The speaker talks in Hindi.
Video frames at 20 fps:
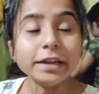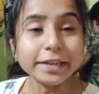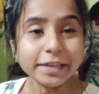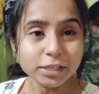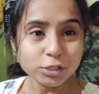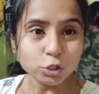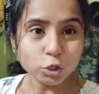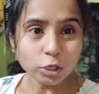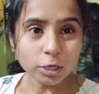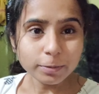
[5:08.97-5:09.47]

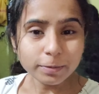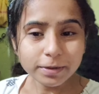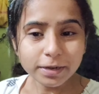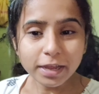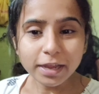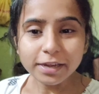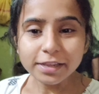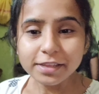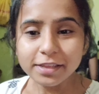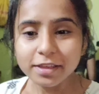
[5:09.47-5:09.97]
लिट्टी चोखा
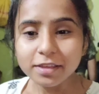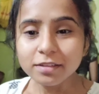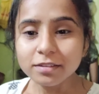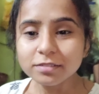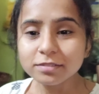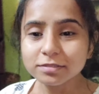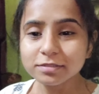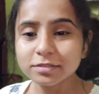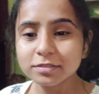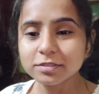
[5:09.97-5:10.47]
बना रही हैं
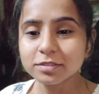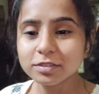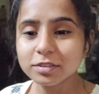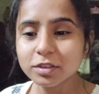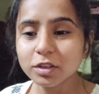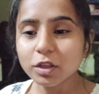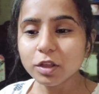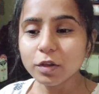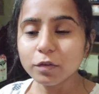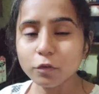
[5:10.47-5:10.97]

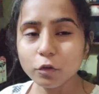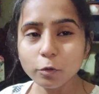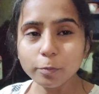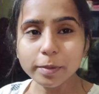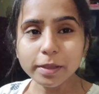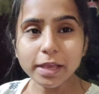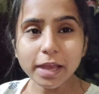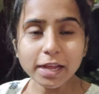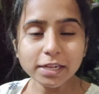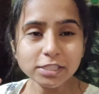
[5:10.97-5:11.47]
वो
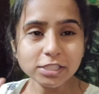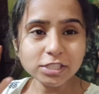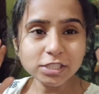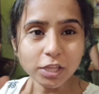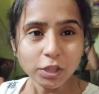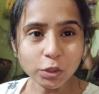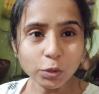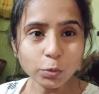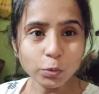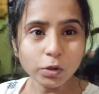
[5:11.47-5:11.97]
भी आज
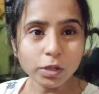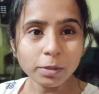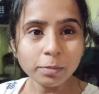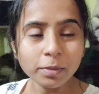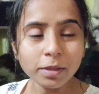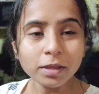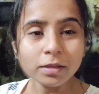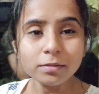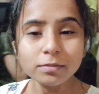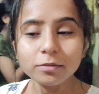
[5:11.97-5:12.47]
तंदूरी
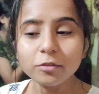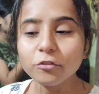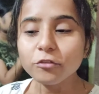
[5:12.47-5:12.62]
में